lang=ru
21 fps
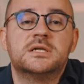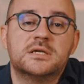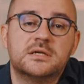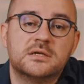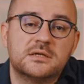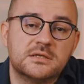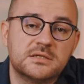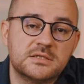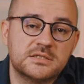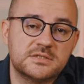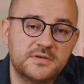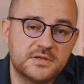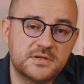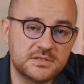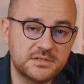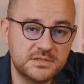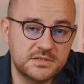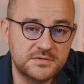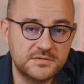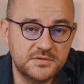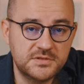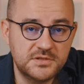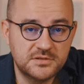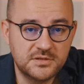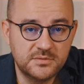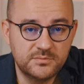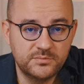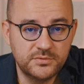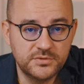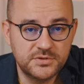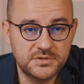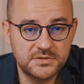э, связанные с
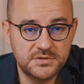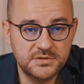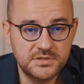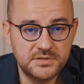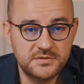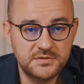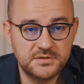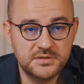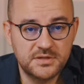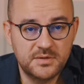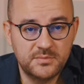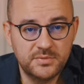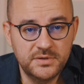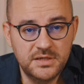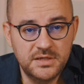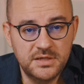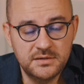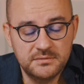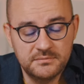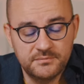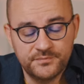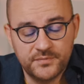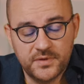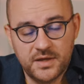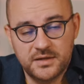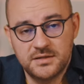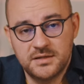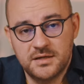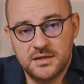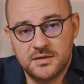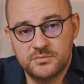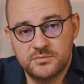визитом Путина, действительно были.
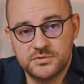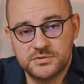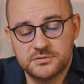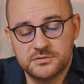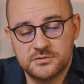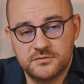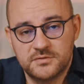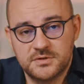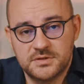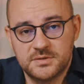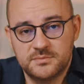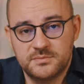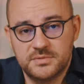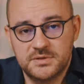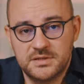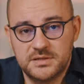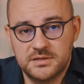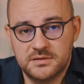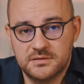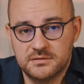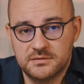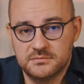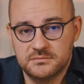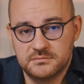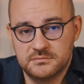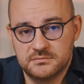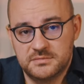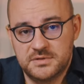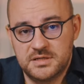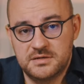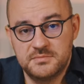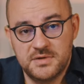Они обусловлены были
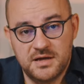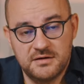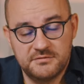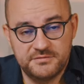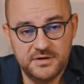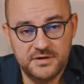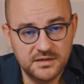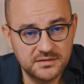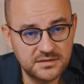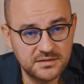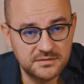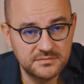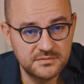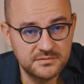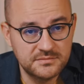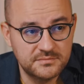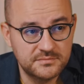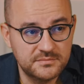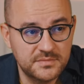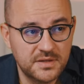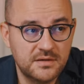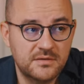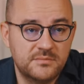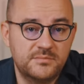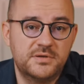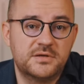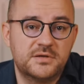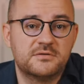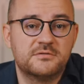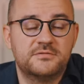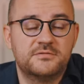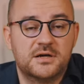тремя факторами.
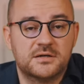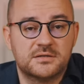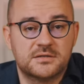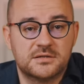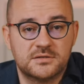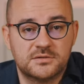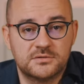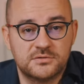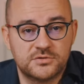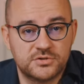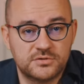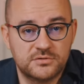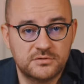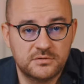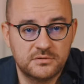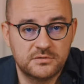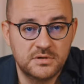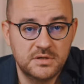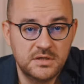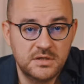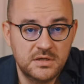Первый фактор – это то, что